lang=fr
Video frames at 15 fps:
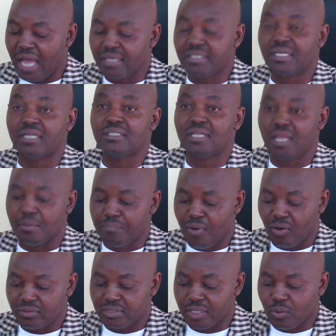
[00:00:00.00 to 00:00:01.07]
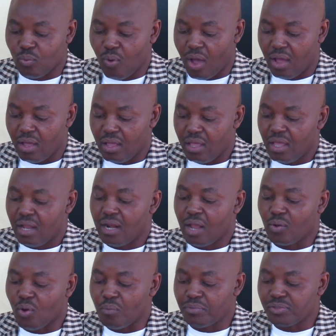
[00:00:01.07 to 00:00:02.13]
à dire du n'importe quoi
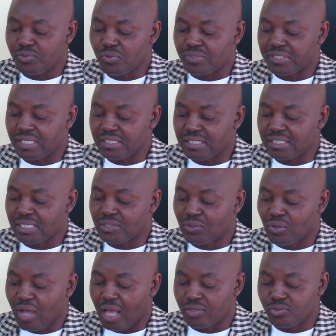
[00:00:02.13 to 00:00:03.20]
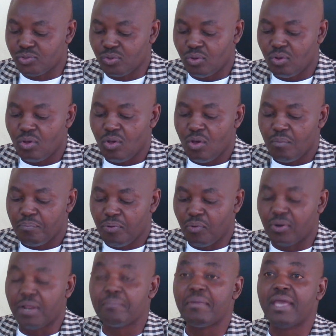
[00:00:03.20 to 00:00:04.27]
la commission saisit cette occasion
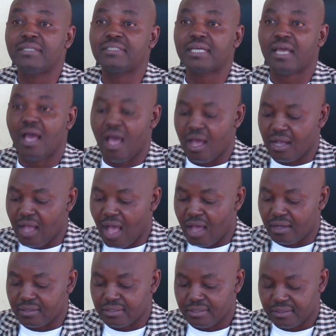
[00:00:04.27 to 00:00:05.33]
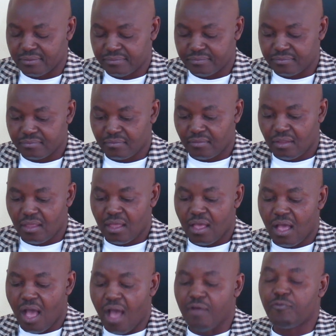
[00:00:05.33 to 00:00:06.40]
pour les mettre en garde.
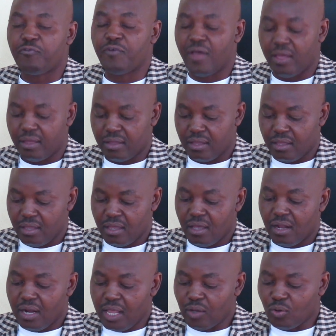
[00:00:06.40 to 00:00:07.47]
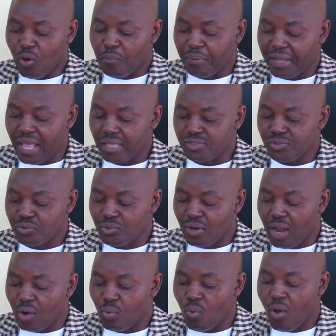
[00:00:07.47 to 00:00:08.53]
Enfin, l'incompréhension de
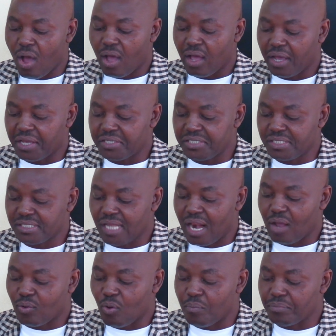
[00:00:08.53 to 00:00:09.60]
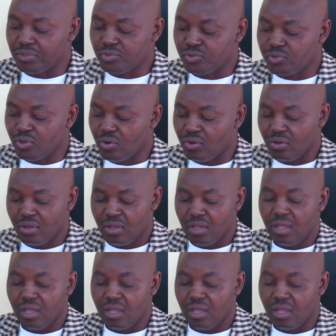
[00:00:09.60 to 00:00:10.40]
la loi régissant la commission